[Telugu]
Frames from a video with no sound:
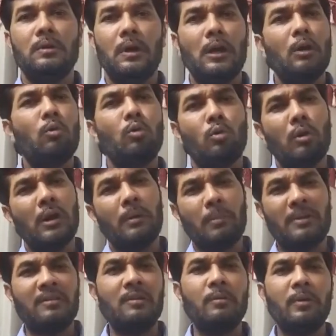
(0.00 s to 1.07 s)
అలా కొన్ని రోజులు నాకు
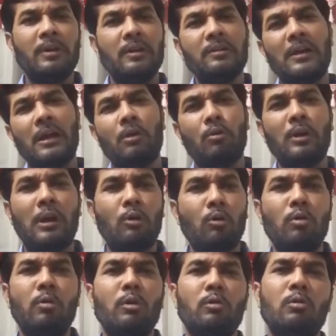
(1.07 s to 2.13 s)
మెసేజ్ పెట్టారు చాలా నెల
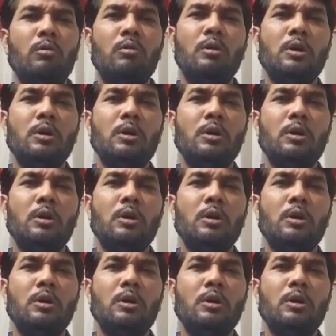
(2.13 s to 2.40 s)
రోజుల వరకు